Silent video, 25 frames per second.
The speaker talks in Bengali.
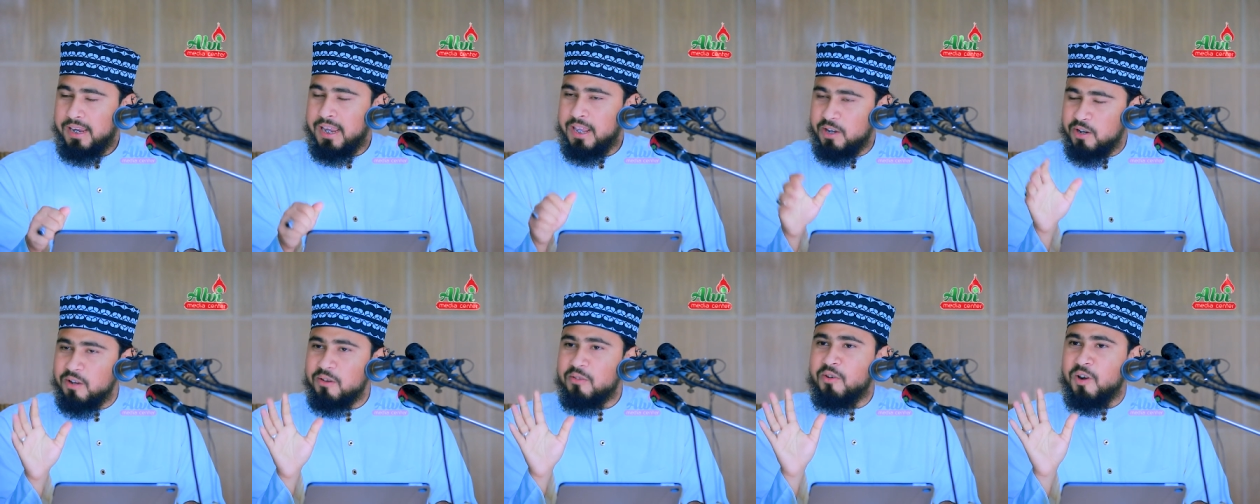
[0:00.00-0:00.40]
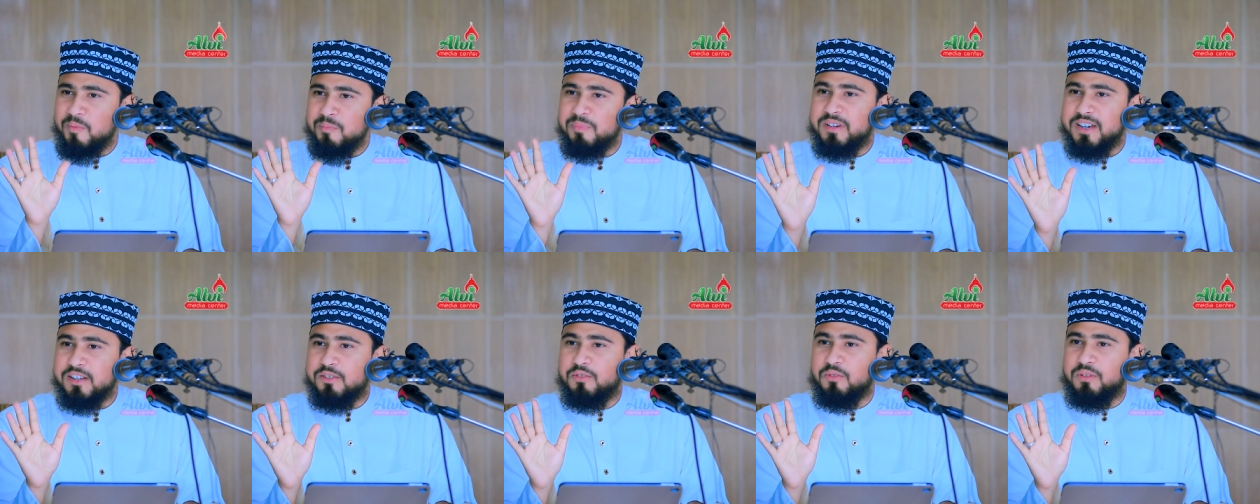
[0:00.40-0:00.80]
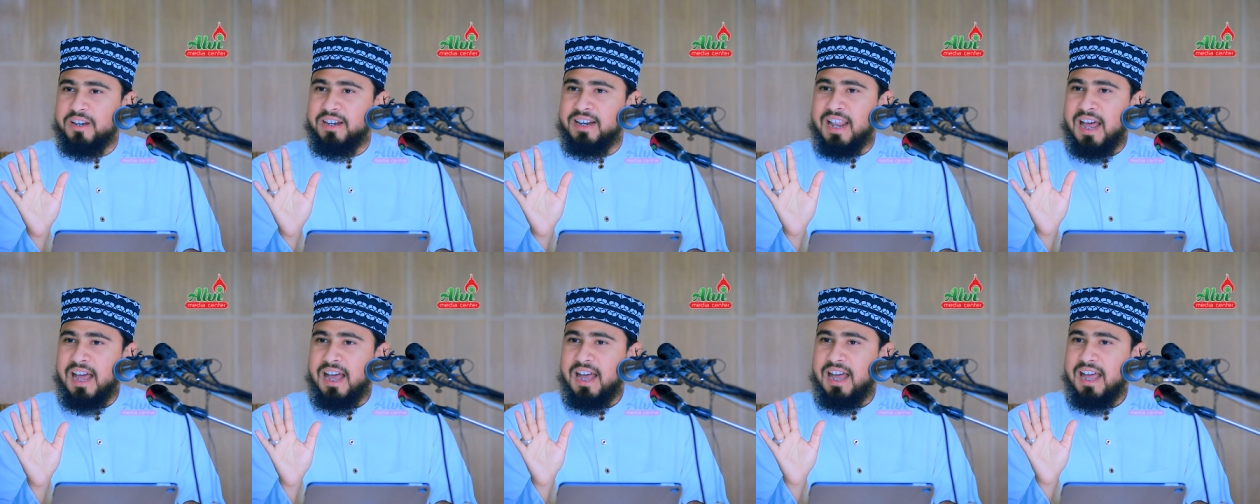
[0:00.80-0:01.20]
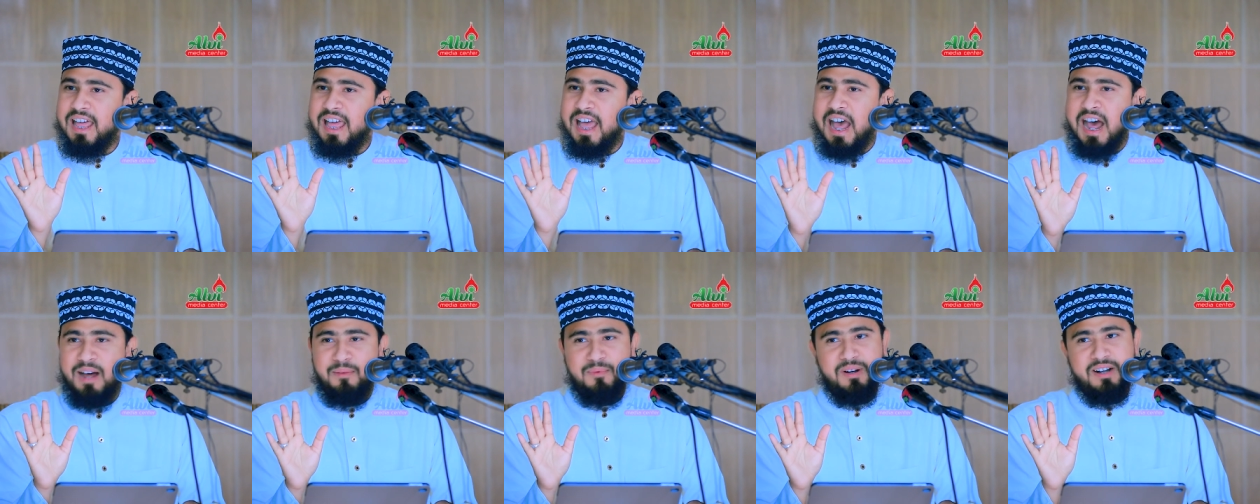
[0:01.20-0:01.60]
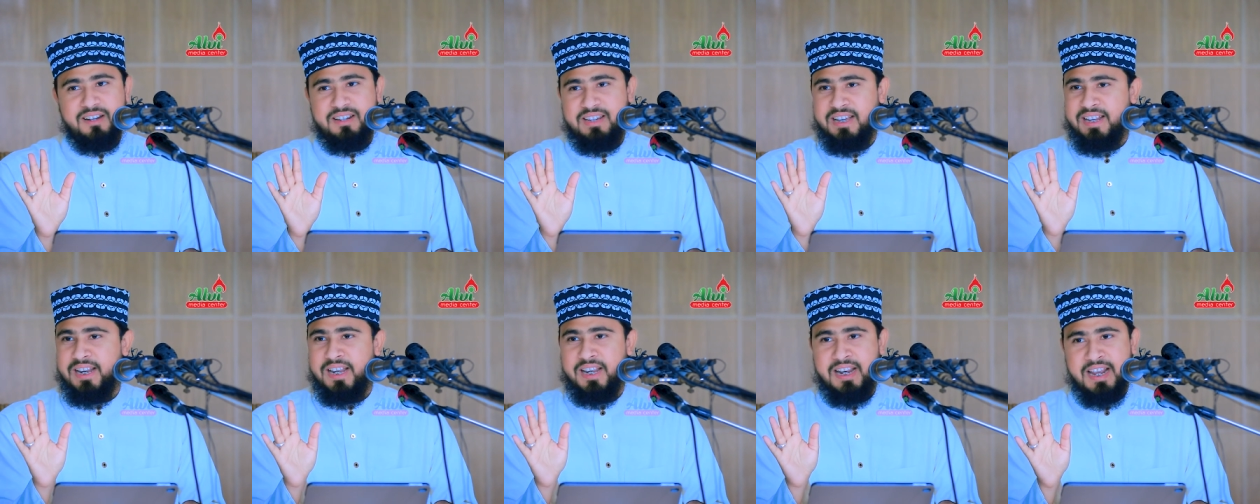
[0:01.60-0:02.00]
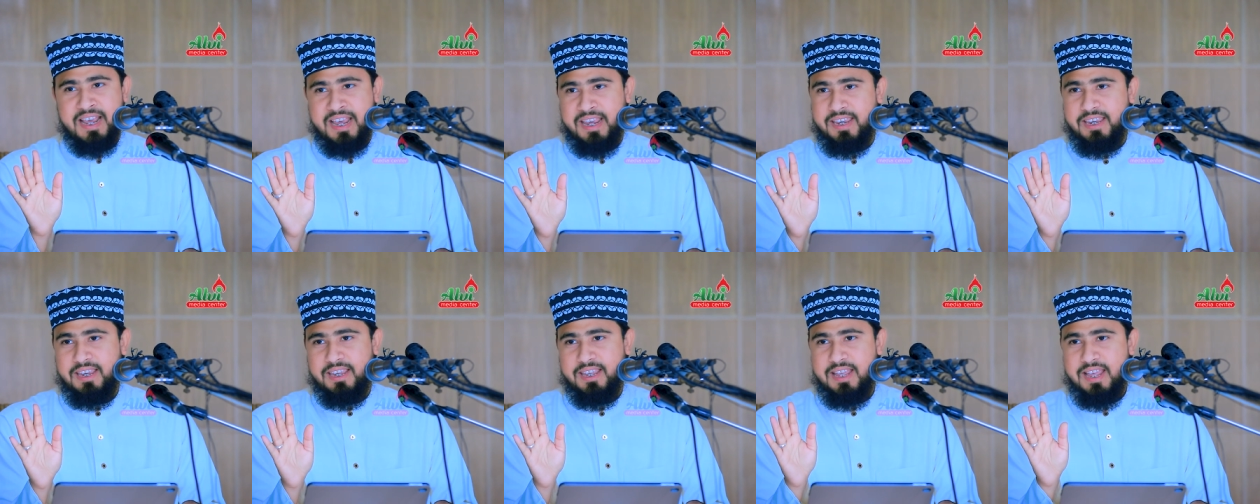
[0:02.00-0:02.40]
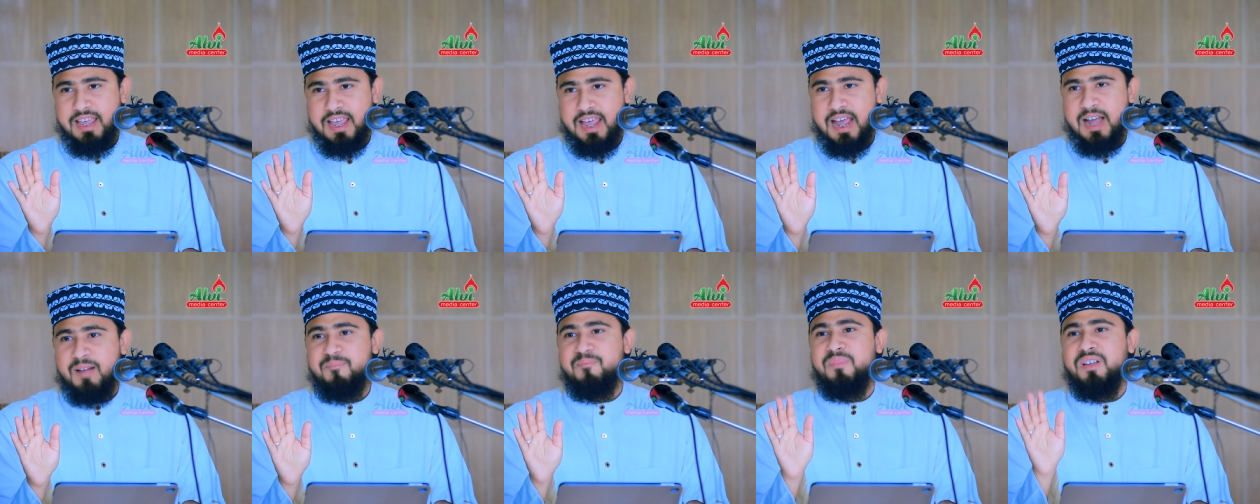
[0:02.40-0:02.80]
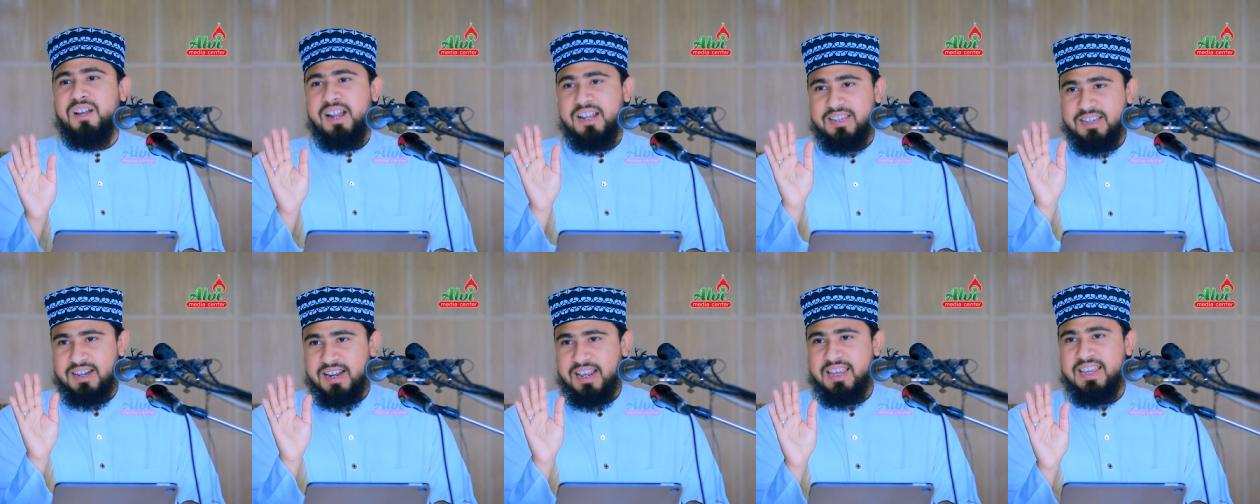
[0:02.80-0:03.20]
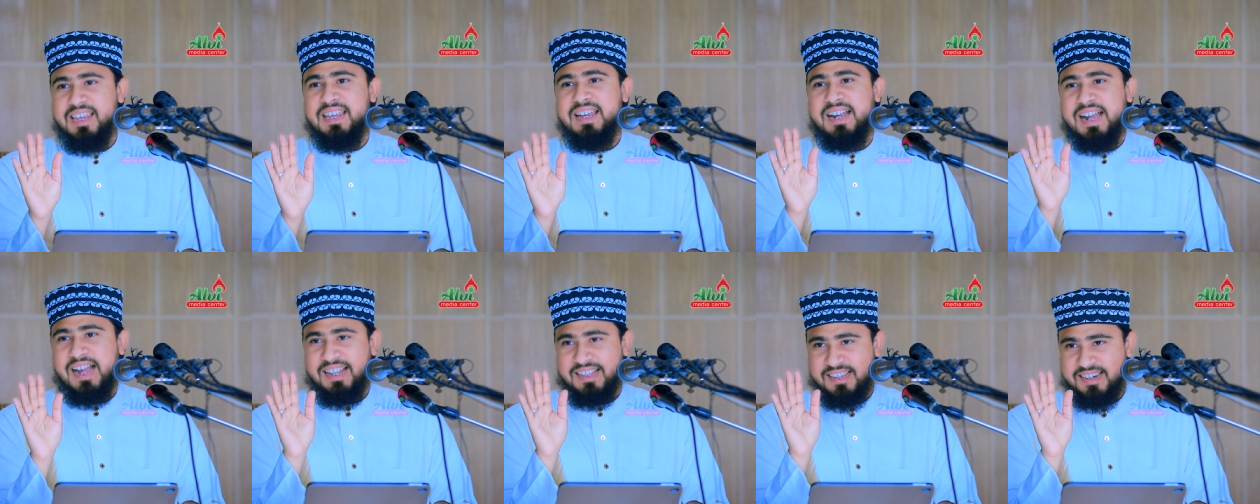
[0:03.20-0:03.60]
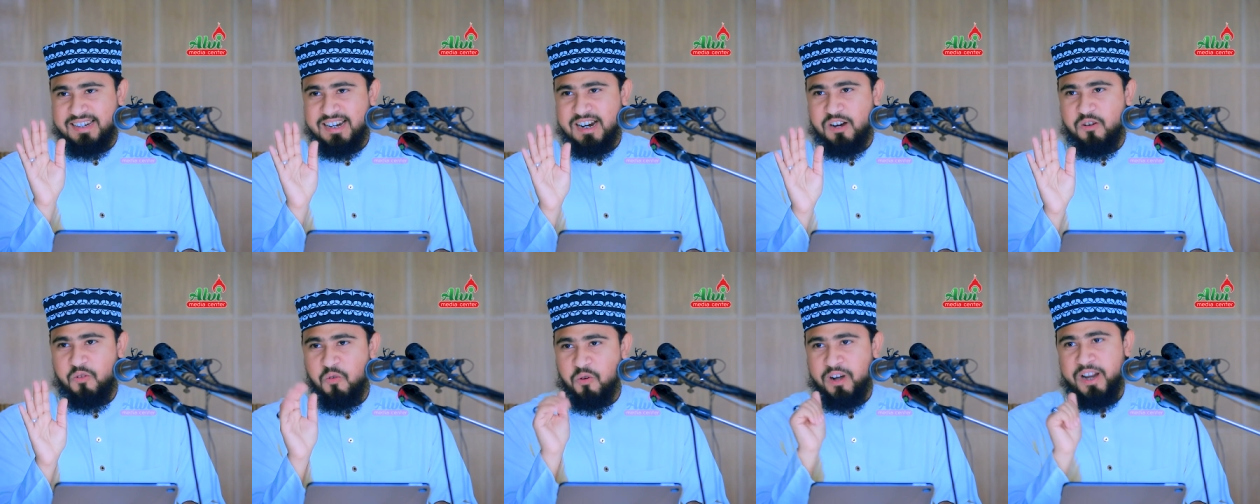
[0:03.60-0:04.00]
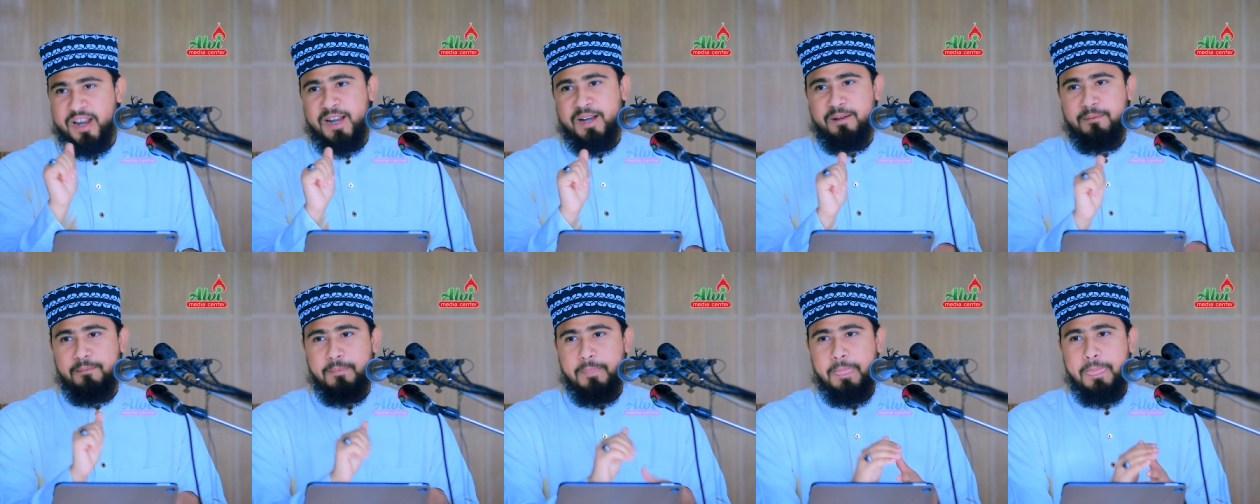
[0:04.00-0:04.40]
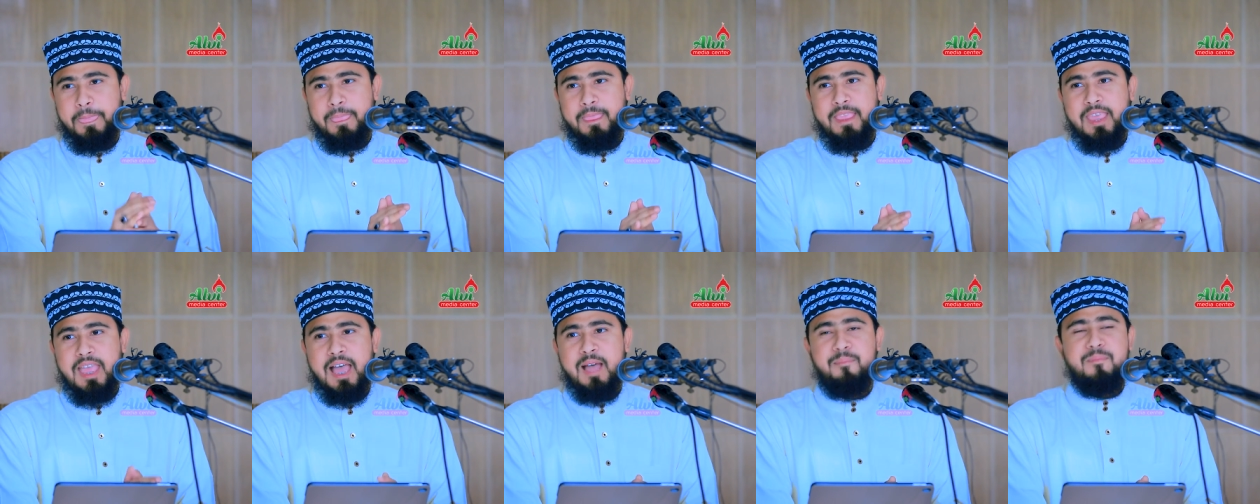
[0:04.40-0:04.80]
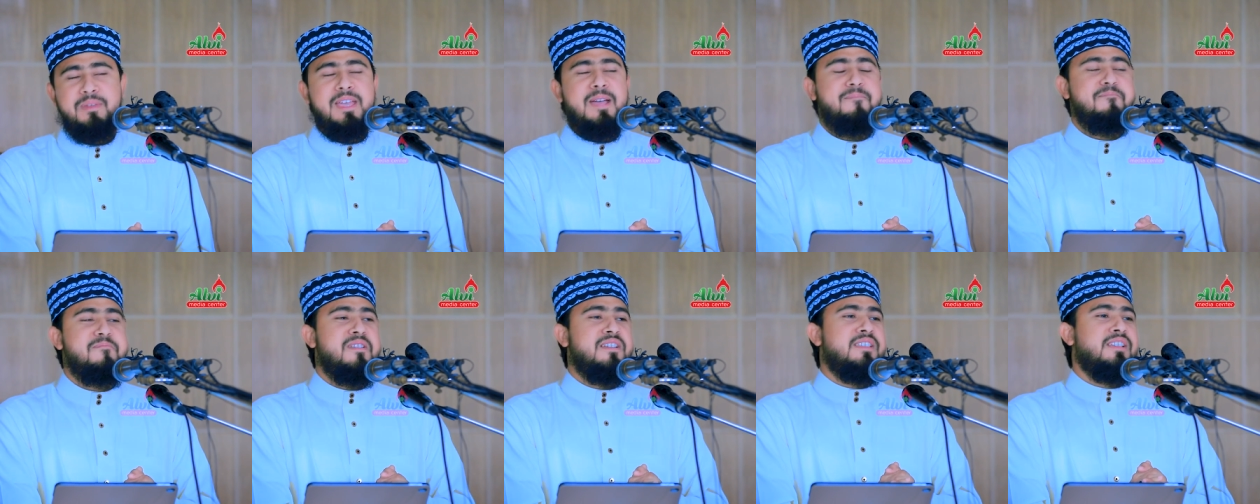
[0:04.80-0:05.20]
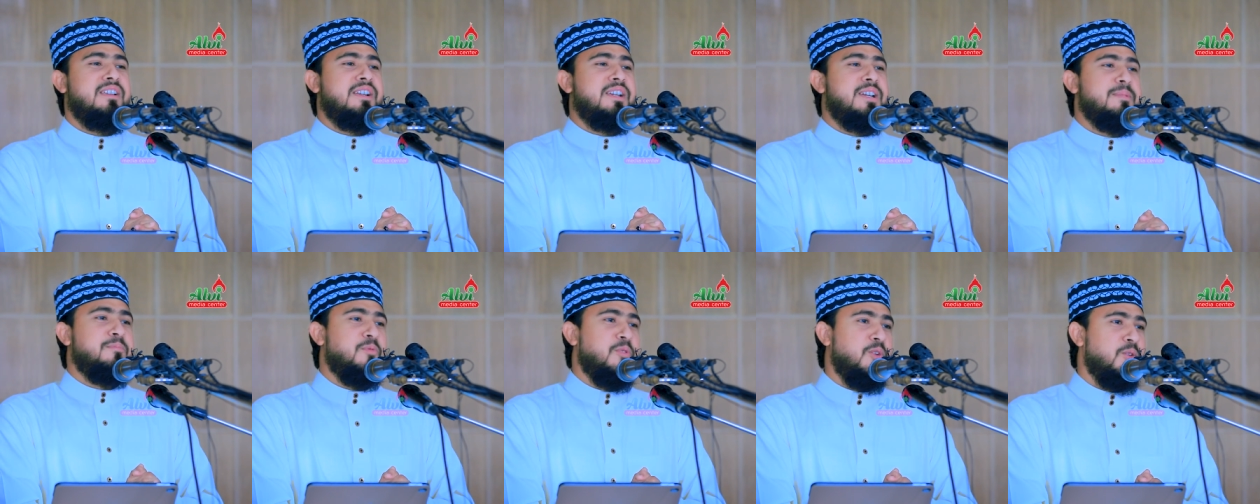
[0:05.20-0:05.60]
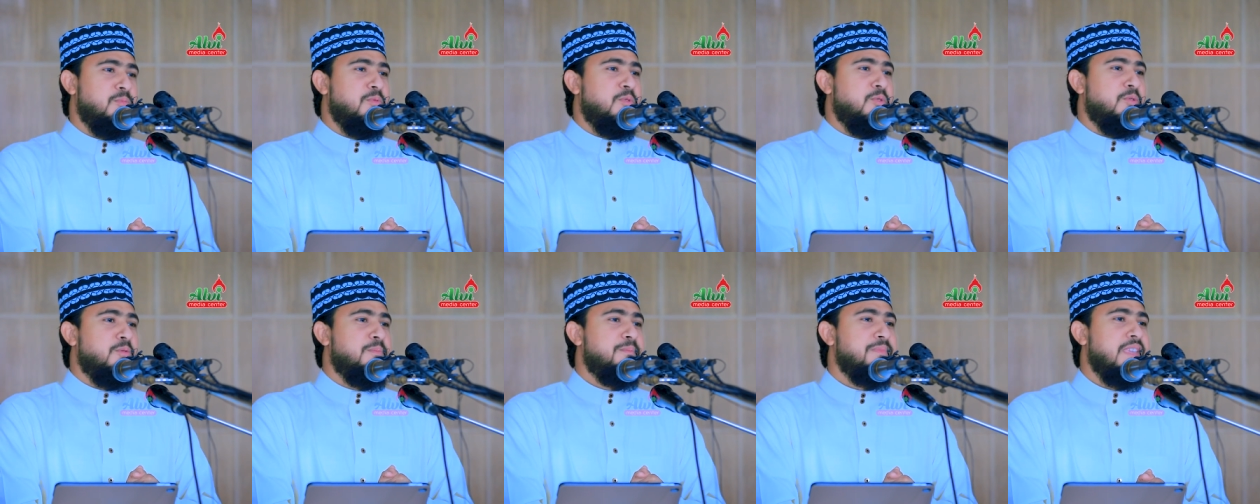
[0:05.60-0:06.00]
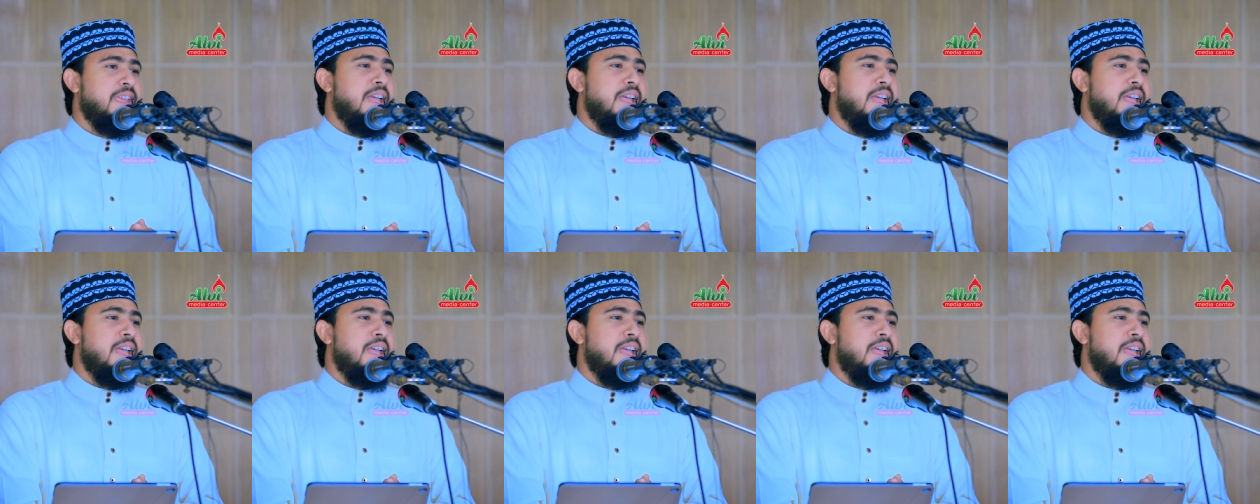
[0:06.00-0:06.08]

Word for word: এরকম কিছু কিনা আমার জানা নাই আপনারা যারা এই কাজটা করেন আমি আপনাদেরকে বলবো